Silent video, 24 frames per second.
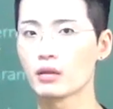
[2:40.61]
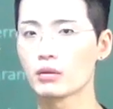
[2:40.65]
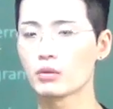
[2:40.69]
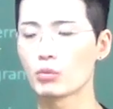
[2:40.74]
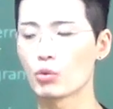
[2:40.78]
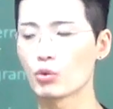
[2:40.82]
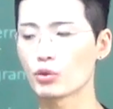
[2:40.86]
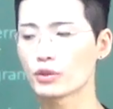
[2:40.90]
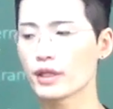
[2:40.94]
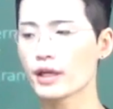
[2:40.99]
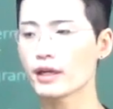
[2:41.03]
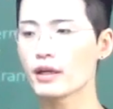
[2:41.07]

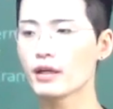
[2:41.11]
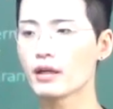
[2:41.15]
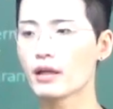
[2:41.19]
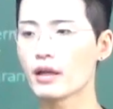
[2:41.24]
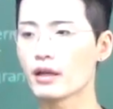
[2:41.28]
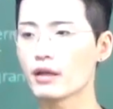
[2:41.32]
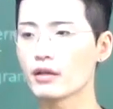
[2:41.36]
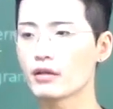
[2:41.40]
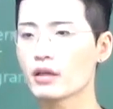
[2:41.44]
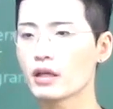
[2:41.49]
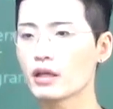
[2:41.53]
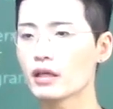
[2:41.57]
뭐 살래
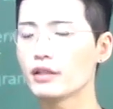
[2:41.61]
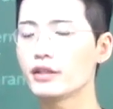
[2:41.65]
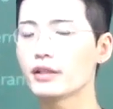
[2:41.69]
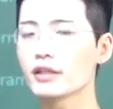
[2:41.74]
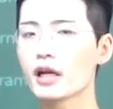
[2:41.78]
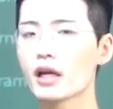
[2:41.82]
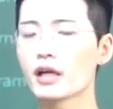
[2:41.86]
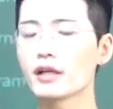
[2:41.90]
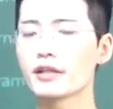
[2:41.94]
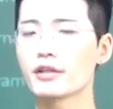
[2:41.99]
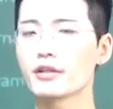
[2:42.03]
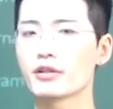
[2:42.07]
이렇게
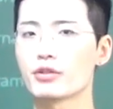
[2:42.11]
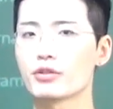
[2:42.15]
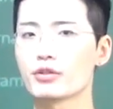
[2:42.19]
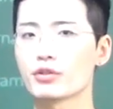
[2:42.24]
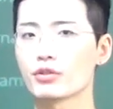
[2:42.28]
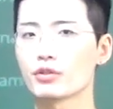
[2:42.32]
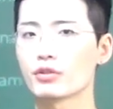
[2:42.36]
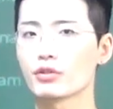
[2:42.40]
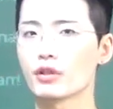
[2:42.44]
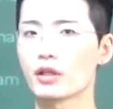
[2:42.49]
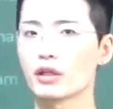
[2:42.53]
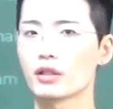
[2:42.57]
인간이
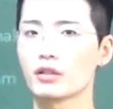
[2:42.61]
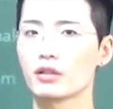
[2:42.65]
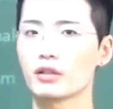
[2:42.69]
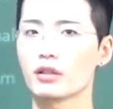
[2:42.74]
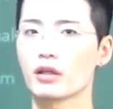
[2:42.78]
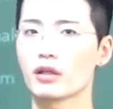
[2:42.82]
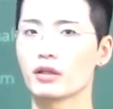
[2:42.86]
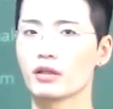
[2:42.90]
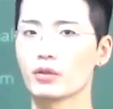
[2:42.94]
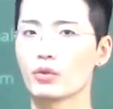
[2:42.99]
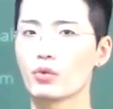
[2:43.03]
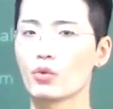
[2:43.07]
결정을 하는 게
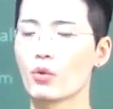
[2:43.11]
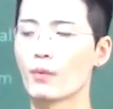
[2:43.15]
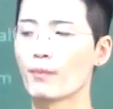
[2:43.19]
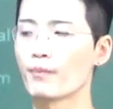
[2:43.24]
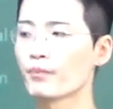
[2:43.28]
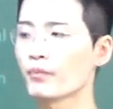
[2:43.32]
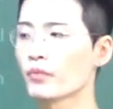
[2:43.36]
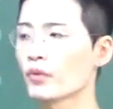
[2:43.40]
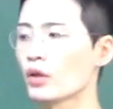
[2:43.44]
아니고